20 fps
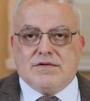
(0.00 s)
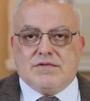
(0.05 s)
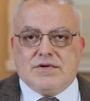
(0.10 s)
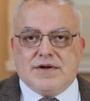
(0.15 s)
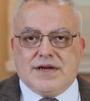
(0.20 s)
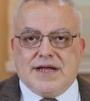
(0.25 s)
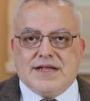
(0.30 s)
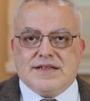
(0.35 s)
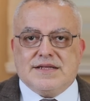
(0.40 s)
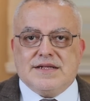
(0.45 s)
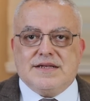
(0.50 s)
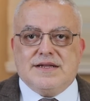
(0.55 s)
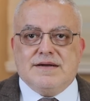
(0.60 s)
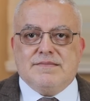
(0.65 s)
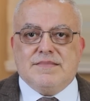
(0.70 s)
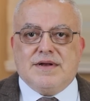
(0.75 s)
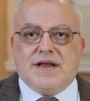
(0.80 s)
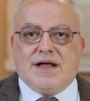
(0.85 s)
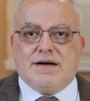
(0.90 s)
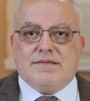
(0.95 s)
كريات
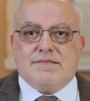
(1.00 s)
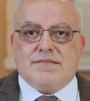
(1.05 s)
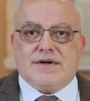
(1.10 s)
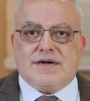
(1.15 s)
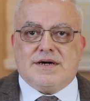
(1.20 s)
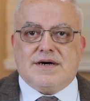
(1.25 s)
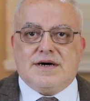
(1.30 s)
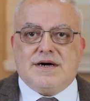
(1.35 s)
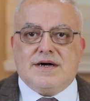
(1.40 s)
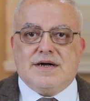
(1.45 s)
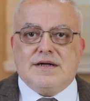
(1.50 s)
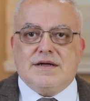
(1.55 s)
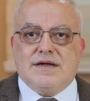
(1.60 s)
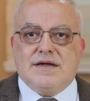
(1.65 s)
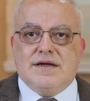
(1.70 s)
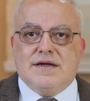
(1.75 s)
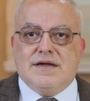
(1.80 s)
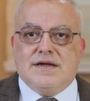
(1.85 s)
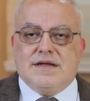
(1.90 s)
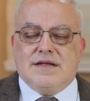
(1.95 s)
الدم الحمراء
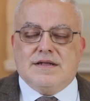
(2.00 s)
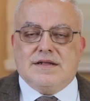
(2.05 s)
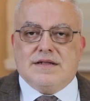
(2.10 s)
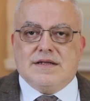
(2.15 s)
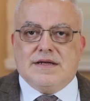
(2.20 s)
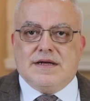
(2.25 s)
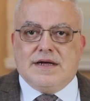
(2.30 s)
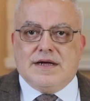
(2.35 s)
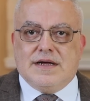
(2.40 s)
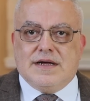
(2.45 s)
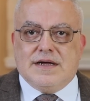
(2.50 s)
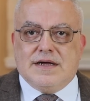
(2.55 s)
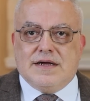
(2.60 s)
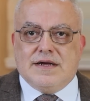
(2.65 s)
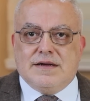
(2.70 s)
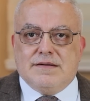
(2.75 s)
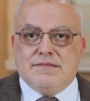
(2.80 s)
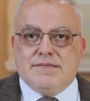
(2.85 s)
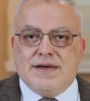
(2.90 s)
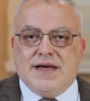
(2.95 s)
آه،